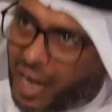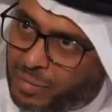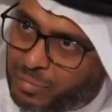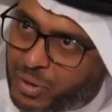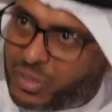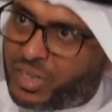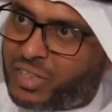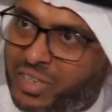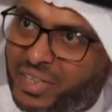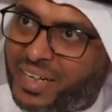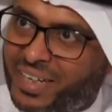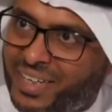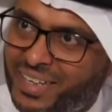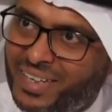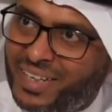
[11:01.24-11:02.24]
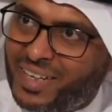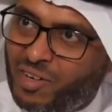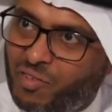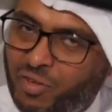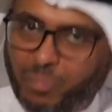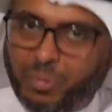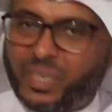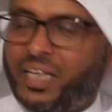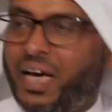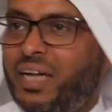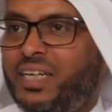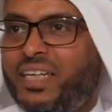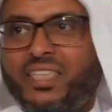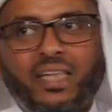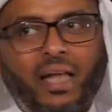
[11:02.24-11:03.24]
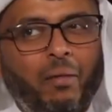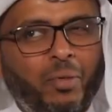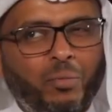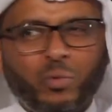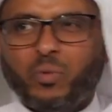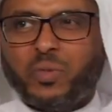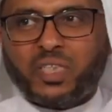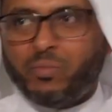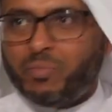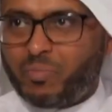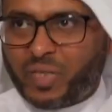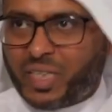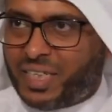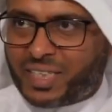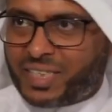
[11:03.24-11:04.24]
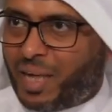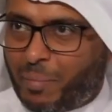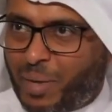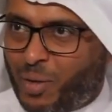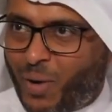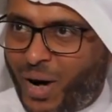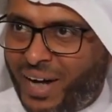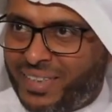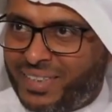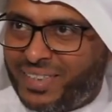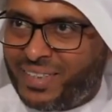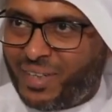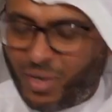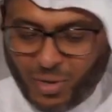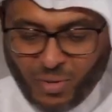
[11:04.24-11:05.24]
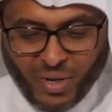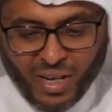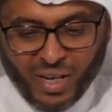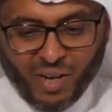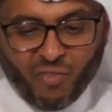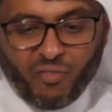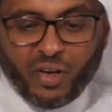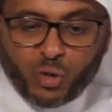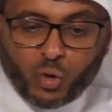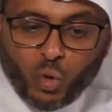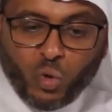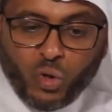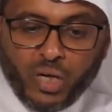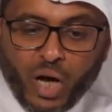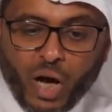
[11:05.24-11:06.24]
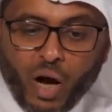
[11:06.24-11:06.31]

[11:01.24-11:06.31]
كان مستشرق فبالتالي اسلامه مو مثل اسلام اي واحد حلو فيقول